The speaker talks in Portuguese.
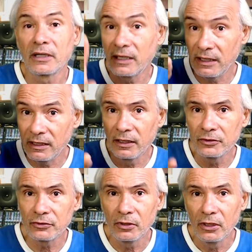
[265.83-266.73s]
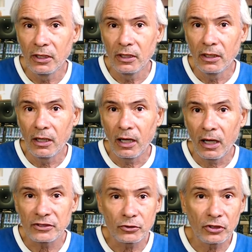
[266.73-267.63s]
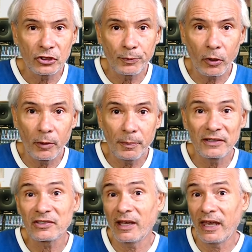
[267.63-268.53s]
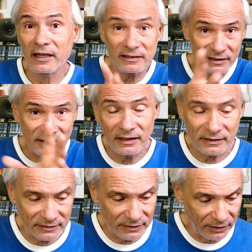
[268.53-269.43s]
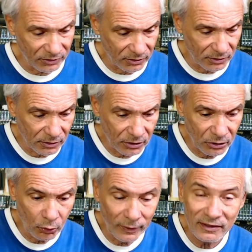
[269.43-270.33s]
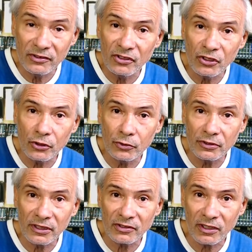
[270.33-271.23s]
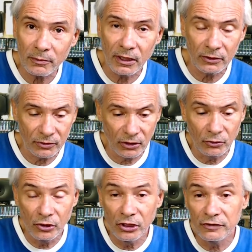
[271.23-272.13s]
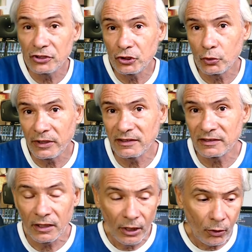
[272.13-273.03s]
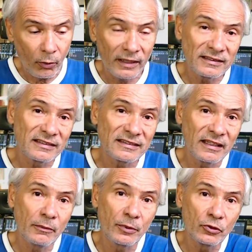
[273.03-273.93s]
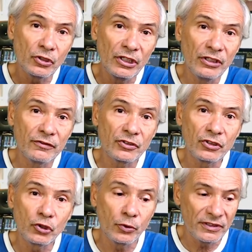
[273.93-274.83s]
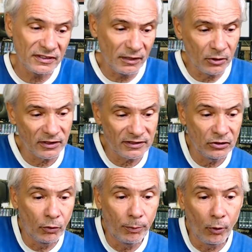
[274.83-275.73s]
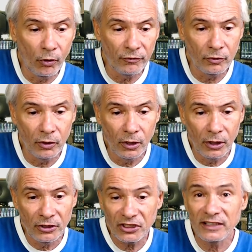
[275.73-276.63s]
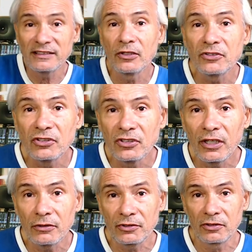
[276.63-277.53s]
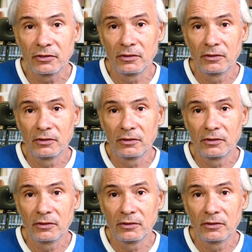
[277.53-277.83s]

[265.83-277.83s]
criando as suas próprias regras. Interessante que no Antigo Testamento, né, no livro de Juízes, quase sempre os livros de Juízes terminam assim: e o povo esqueceu-se de Deus.